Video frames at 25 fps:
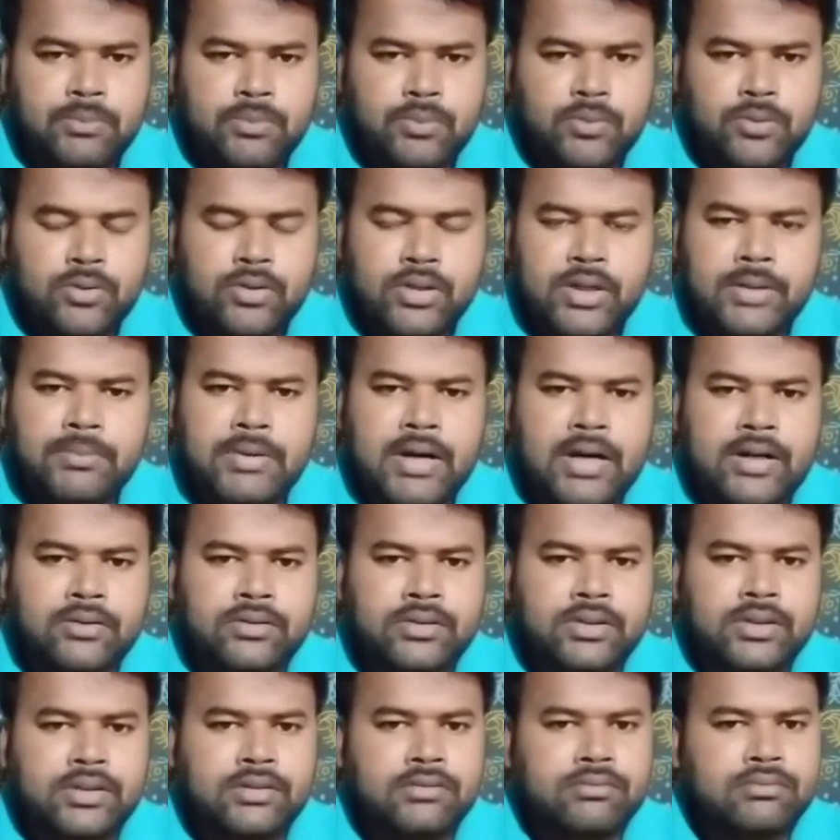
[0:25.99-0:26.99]
পুরোটাই
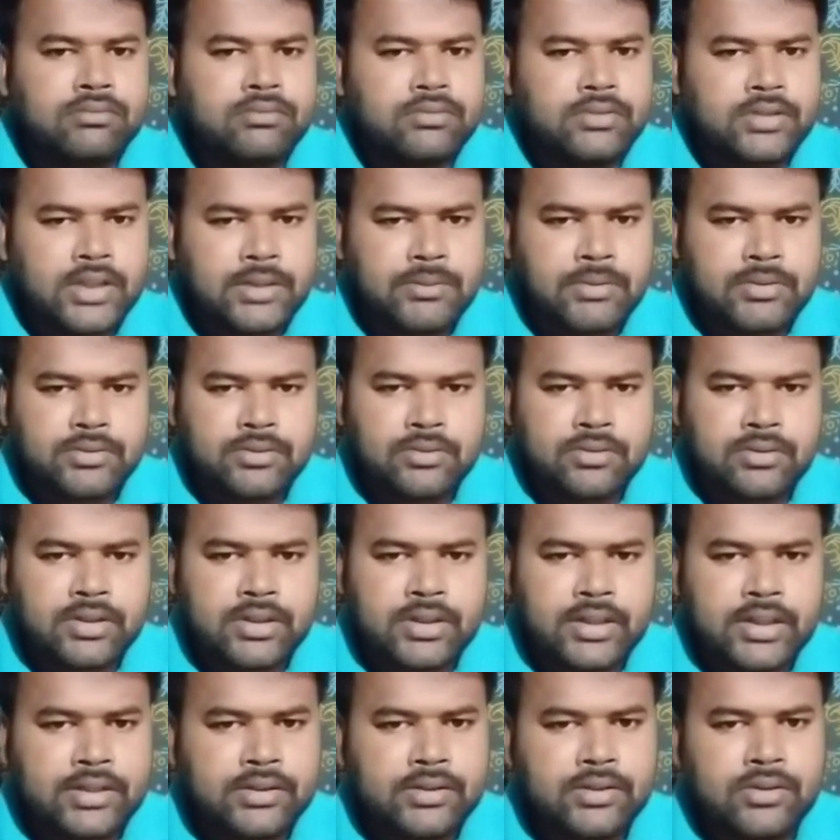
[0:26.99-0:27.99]
ভারতের নির্বাচনকে
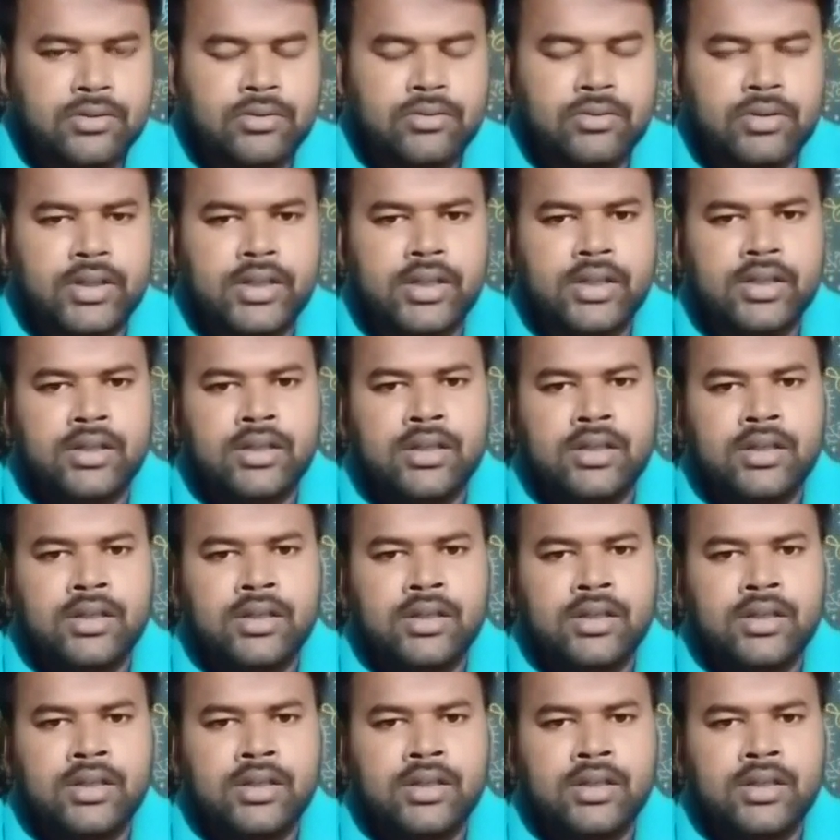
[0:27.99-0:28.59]
কেন্দ্র করেই